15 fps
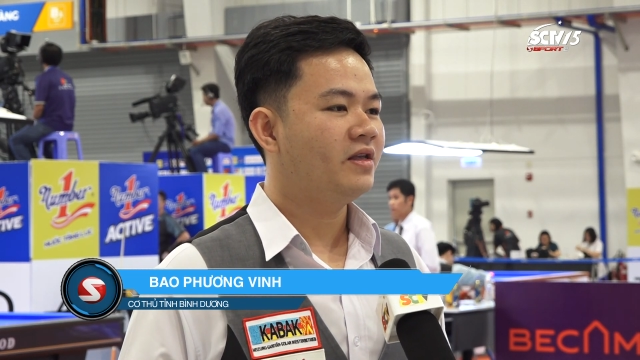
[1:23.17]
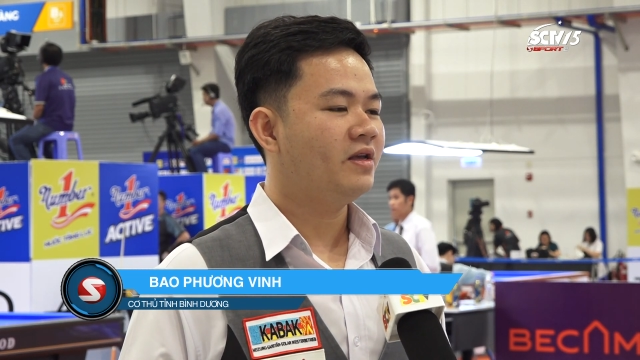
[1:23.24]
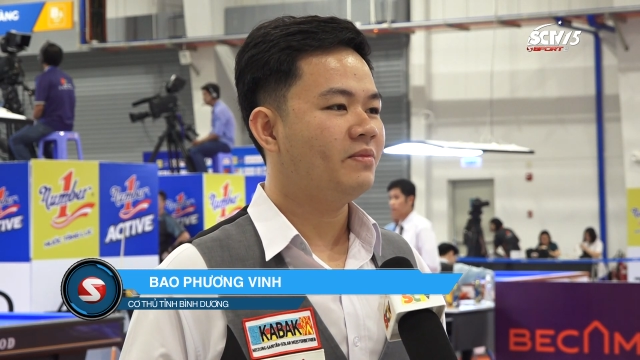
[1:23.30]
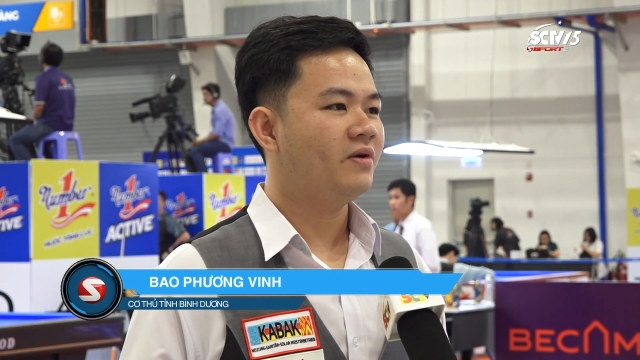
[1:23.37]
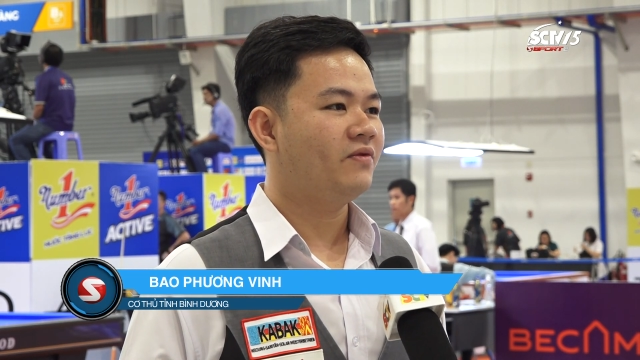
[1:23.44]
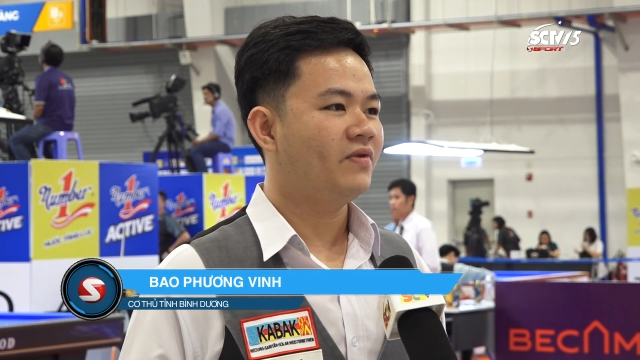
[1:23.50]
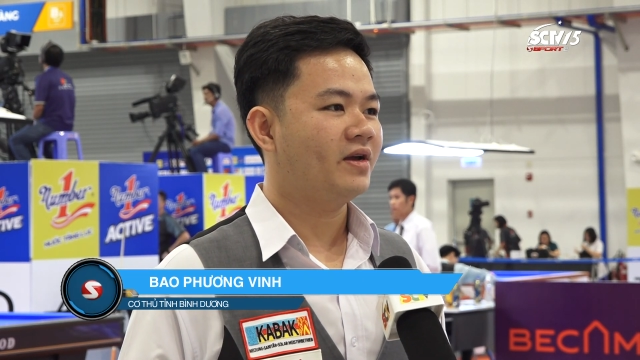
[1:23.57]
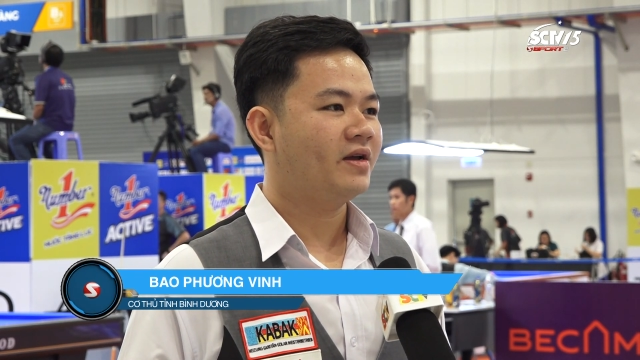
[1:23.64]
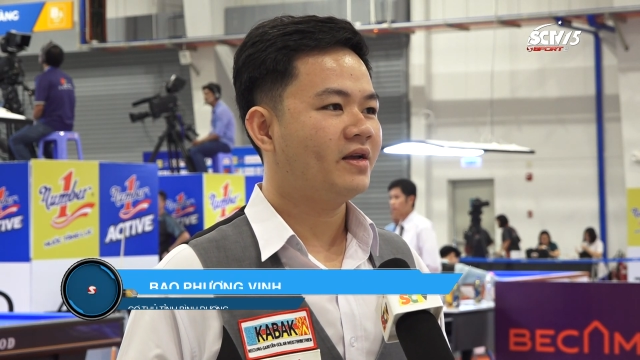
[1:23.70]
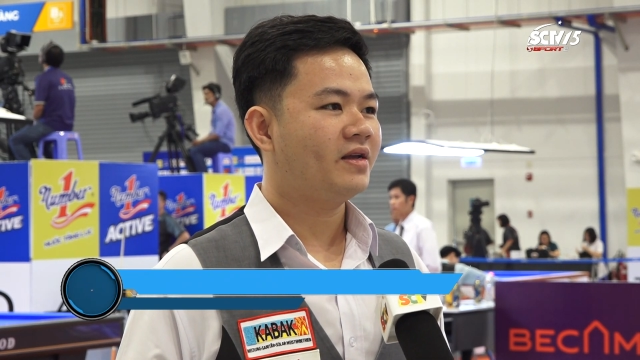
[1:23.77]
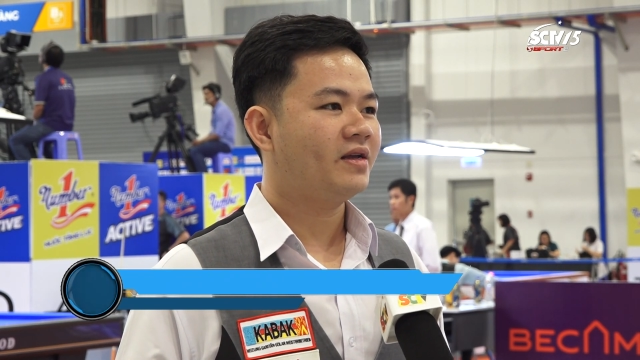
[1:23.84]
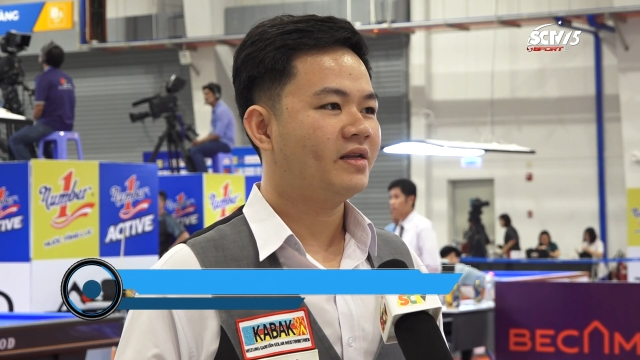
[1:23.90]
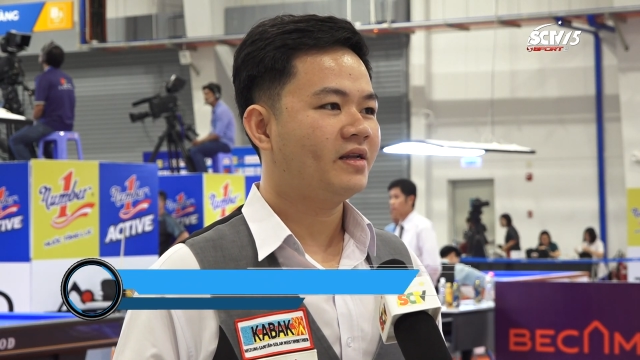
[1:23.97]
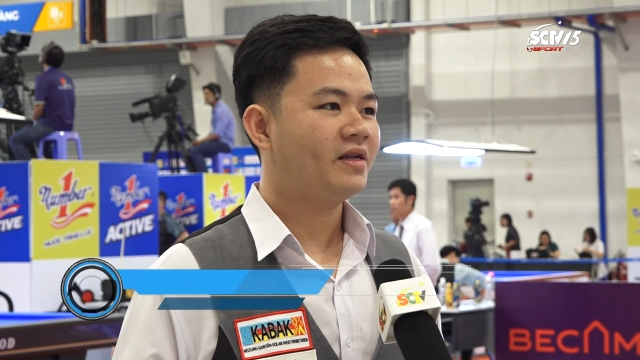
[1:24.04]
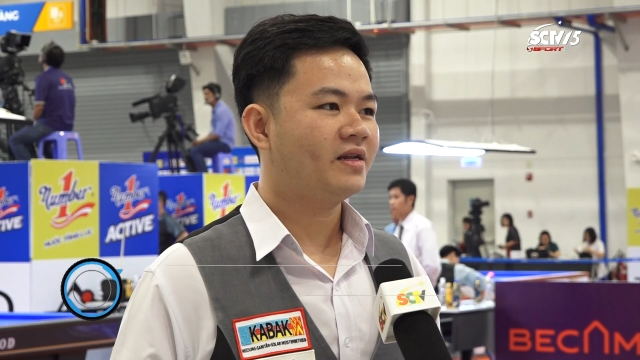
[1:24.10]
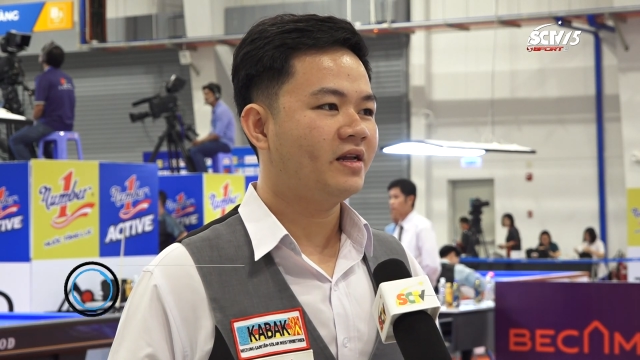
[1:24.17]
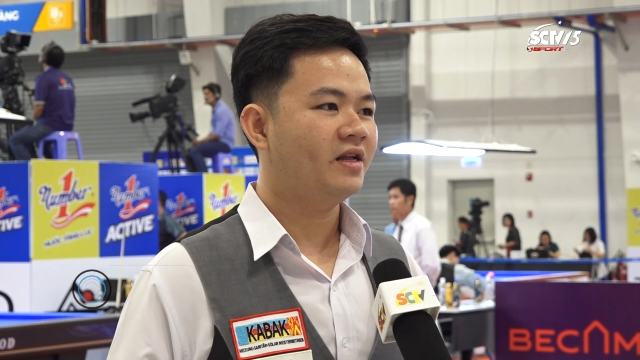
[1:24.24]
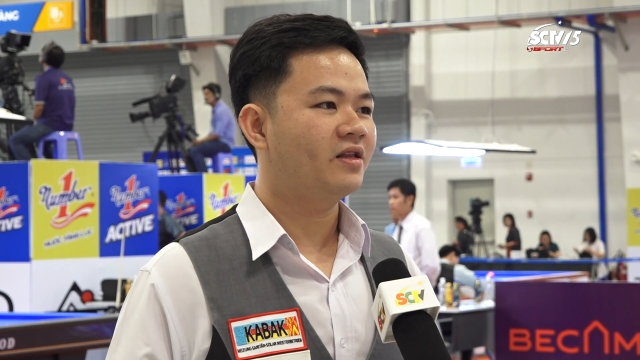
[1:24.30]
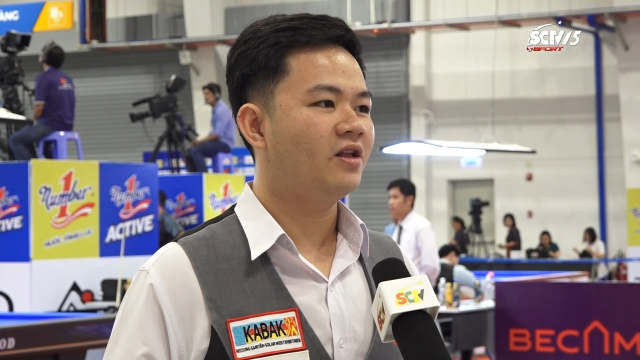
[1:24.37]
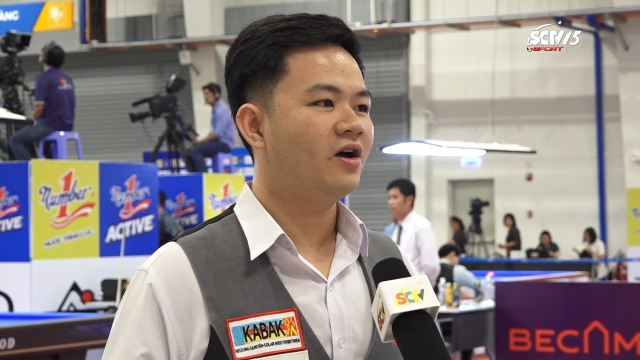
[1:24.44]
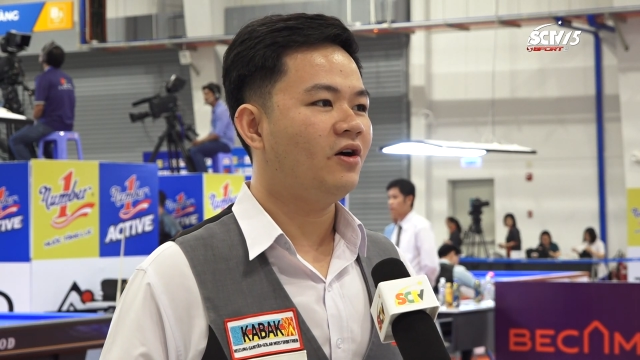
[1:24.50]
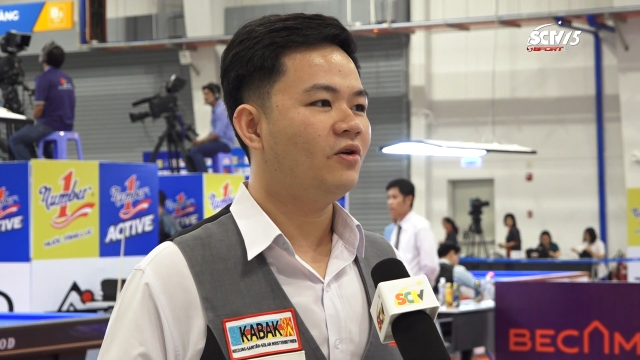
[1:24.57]
Nhưng mà việc
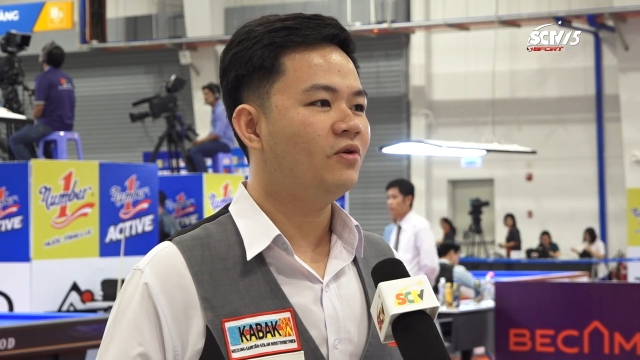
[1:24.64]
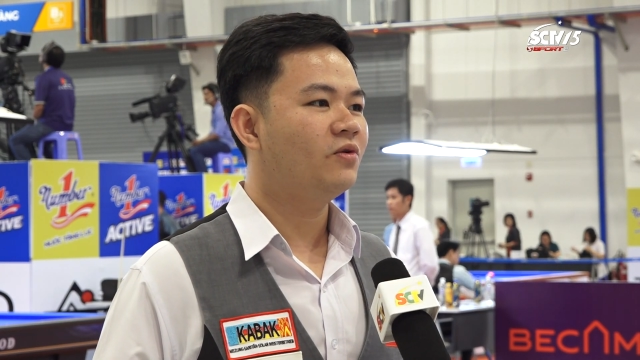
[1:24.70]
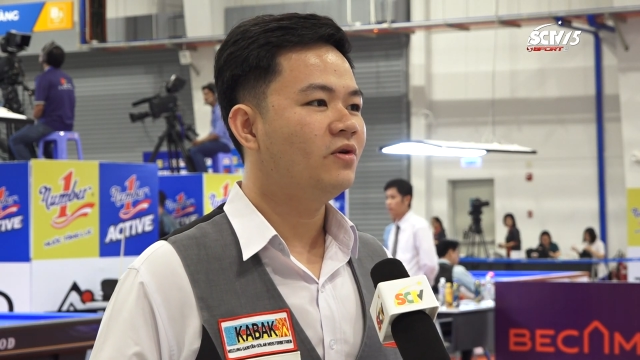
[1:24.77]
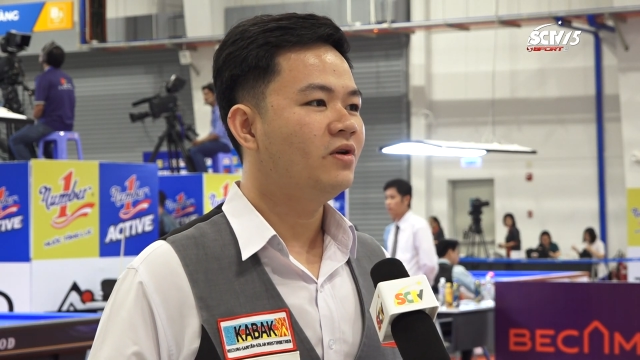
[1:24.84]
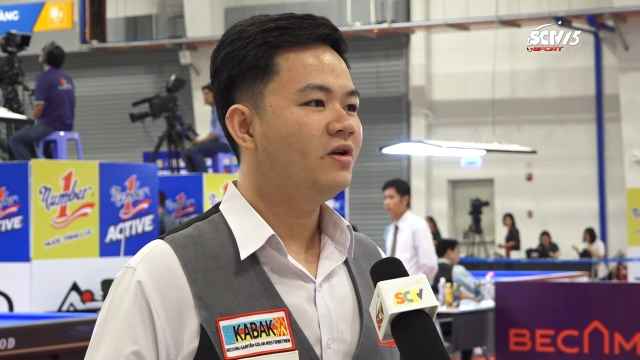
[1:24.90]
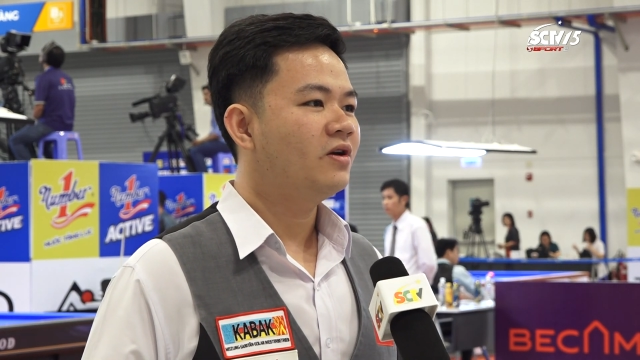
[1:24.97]
trình độ